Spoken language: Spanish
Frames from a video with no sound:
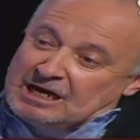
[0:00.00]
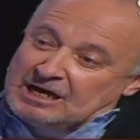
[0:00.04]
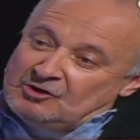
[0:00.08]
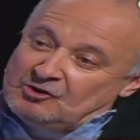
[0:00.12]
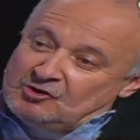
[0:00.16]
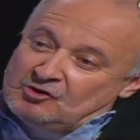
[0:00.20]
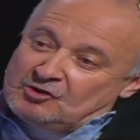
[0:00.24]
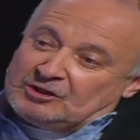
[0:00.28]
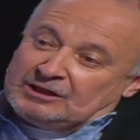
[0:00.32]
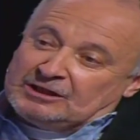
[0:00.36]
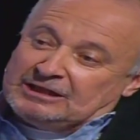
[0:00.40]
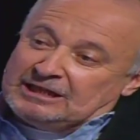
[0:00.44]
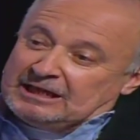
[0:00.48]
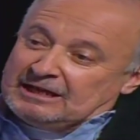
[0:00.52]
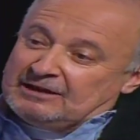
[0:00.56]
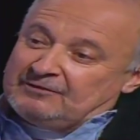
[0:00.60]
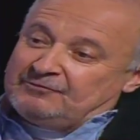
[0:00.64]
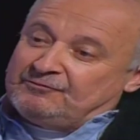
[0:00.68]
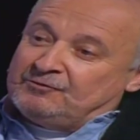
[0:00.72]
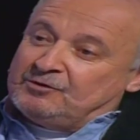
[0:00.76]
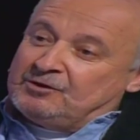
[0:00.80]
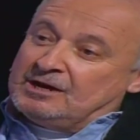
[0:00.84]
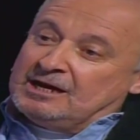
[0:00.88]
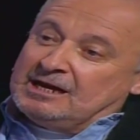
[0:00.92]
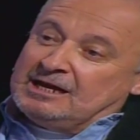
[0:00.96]
en el norte que
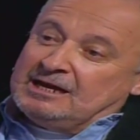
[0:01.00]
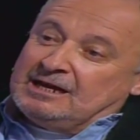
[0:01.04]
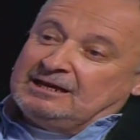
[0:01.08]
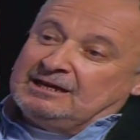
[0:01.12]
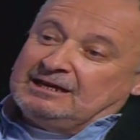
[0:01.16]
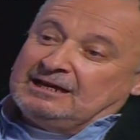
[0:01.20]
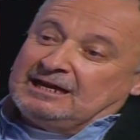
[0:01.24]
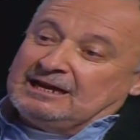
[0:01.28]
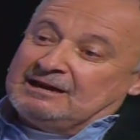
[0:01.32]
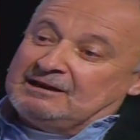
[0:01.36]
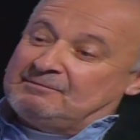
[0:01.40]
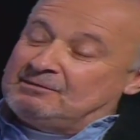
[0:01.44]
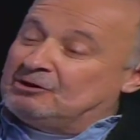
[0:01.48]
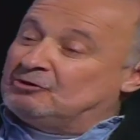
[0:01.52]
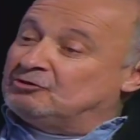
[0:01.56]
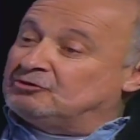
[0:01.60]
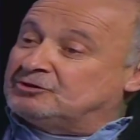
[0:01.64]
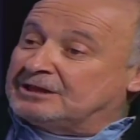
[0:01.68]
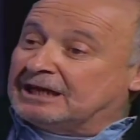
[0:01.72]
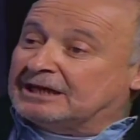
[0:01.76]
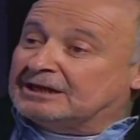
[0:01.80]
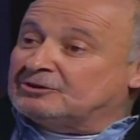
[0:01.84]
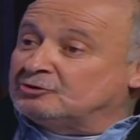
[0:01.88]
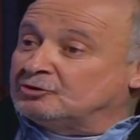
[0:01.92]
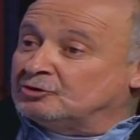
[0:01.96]
fue la que me
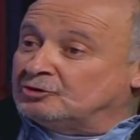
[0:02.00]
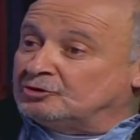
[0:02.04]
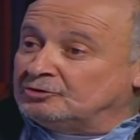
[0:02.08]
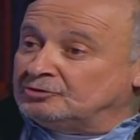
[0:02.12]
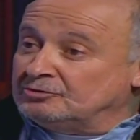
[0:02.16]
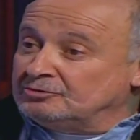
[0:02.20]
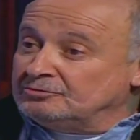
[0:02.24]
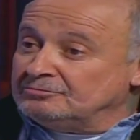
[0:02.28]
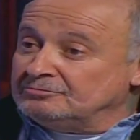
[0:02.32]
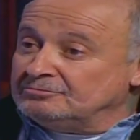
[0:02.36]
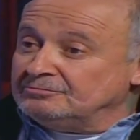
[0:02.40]
contactó,